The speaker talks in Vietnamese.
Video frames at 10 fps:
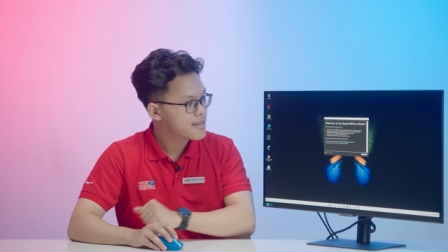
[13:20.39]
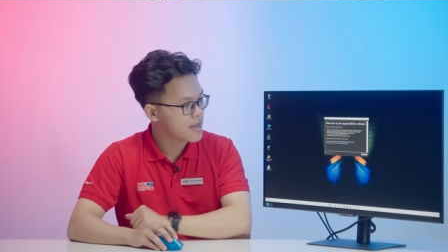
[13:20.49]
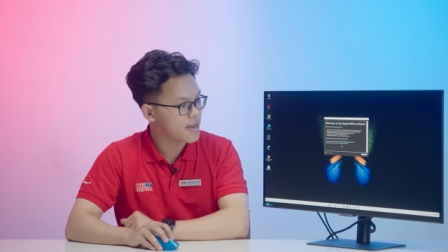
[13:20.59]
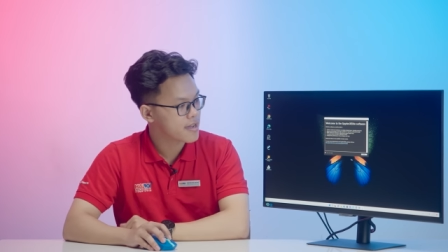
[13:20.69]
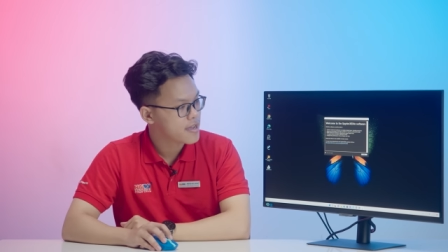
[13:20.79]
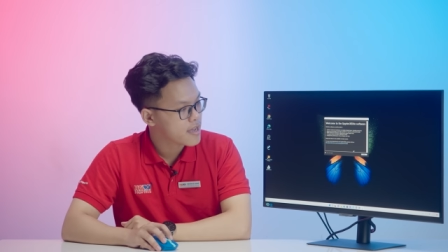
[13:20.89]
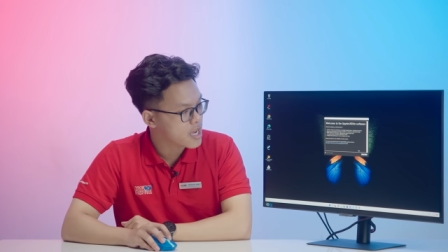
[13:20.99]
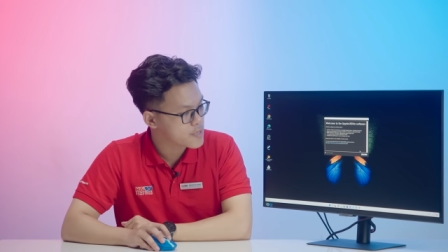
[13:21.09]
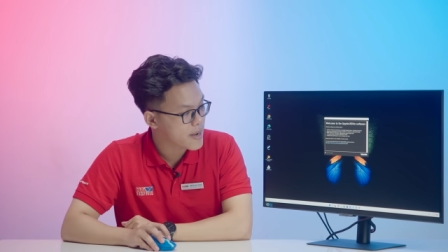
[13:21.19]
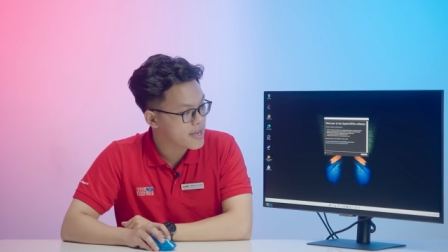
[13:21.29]
Đấy,
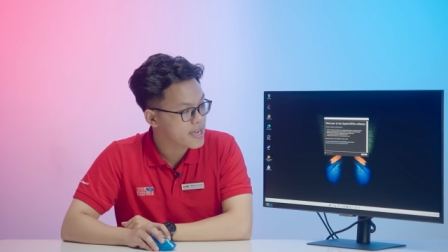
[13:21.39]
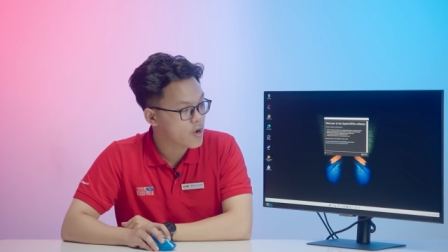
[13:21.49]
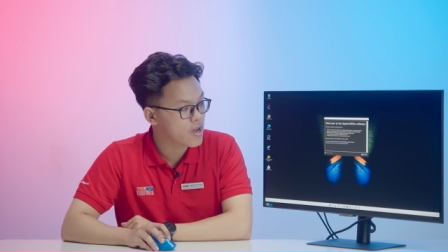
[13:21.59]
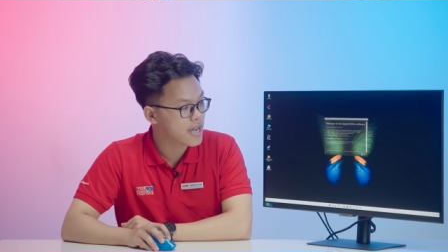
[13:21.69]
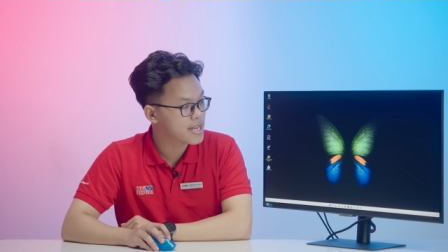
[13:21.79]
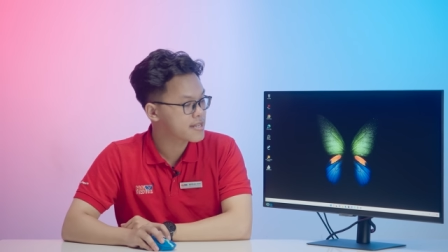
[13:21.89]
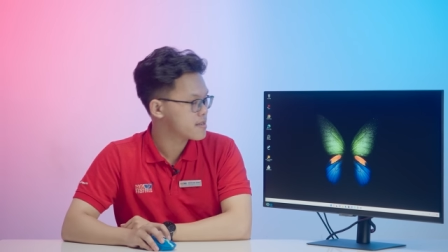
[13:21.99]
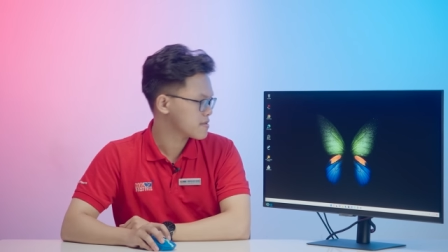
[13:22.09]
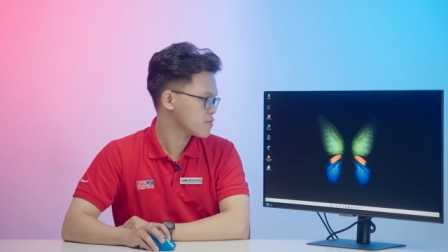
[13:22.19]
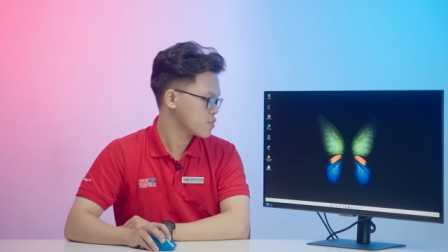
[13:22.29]
uh, SpyderX Elite,
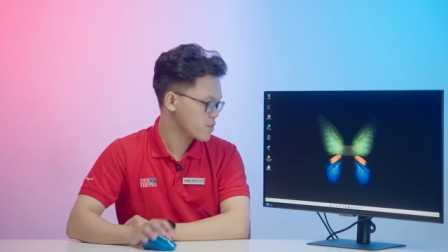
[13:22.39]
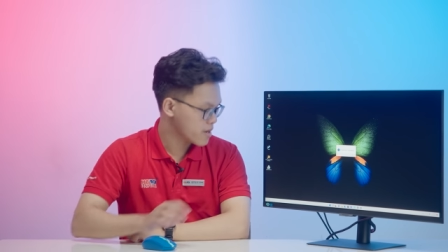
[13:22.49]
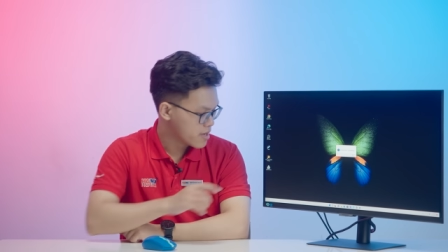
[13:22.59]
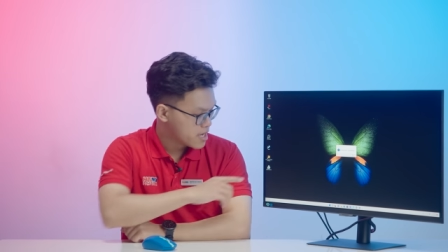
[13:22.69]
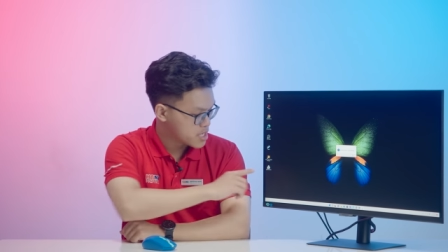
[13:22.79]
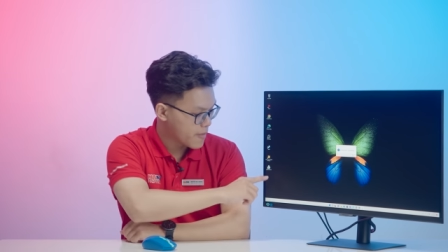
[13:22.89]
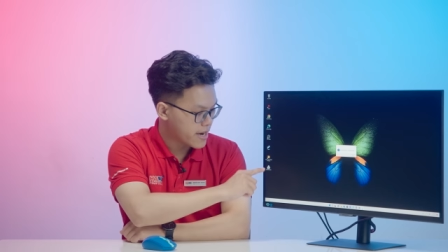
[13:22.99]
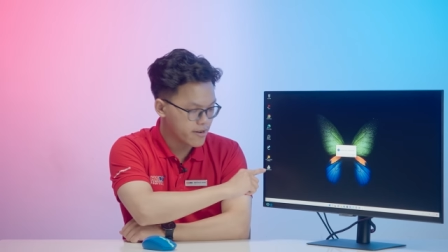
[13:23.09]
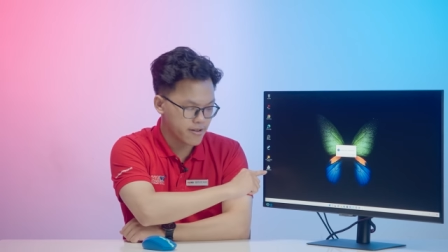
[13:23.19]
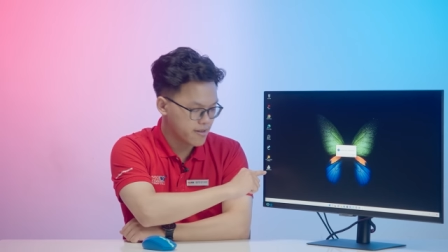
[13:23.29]
nói chung là
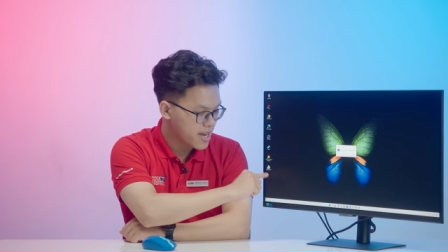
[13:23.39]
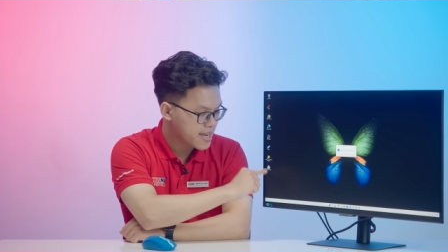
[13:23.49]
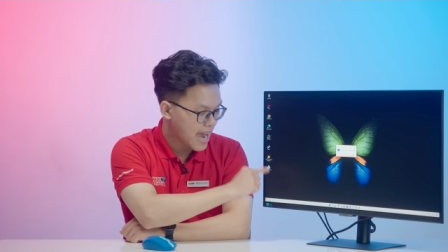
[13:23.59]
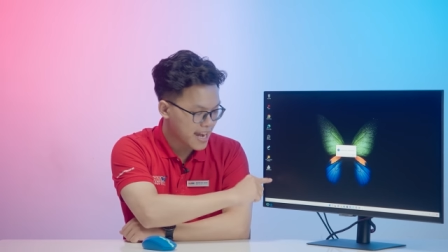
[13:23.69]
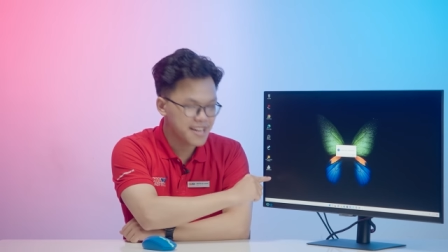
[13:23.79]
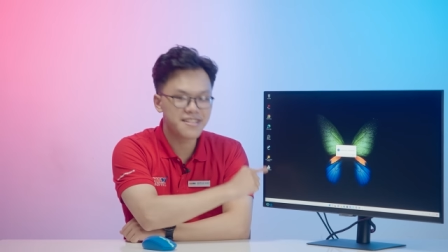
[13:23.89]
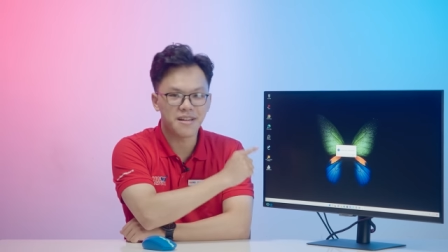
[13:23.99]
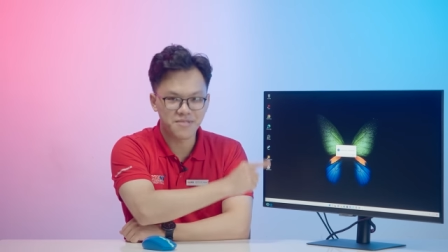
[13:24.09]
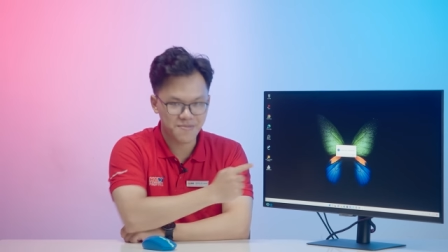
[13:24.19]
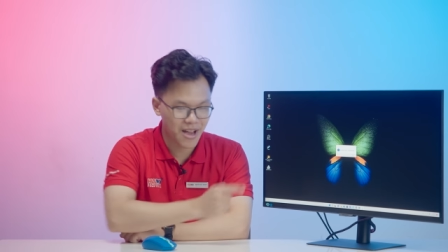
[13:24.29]
SpyderX Elite
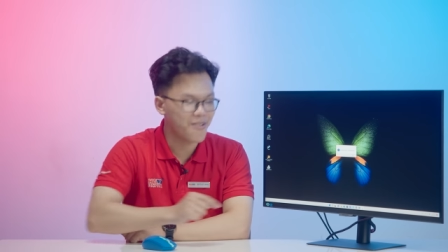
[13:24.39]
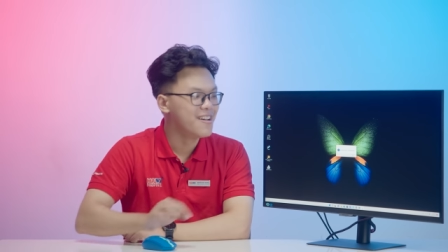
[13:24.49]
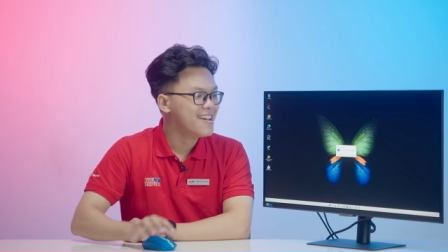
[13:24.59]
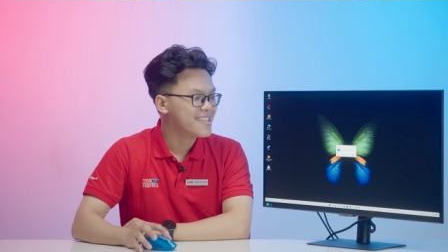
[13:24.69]
năm chấm sáu.